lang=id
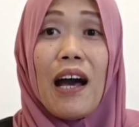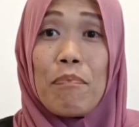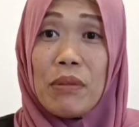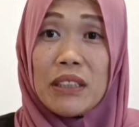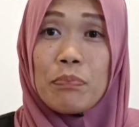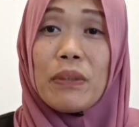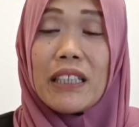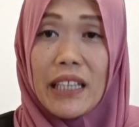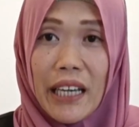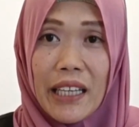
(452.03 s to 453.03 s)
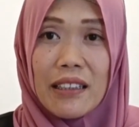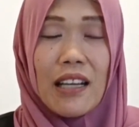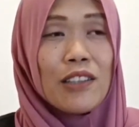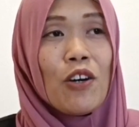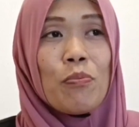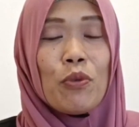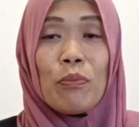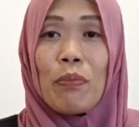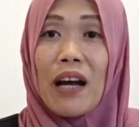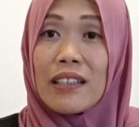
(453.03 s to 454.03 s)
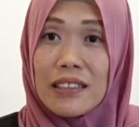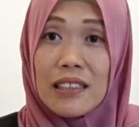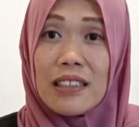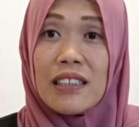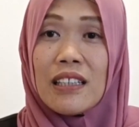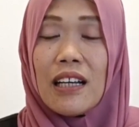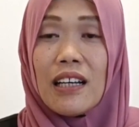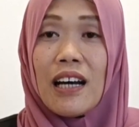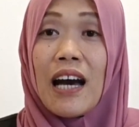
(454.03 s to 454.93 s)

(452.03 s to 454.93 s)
habis piket ataupun pagi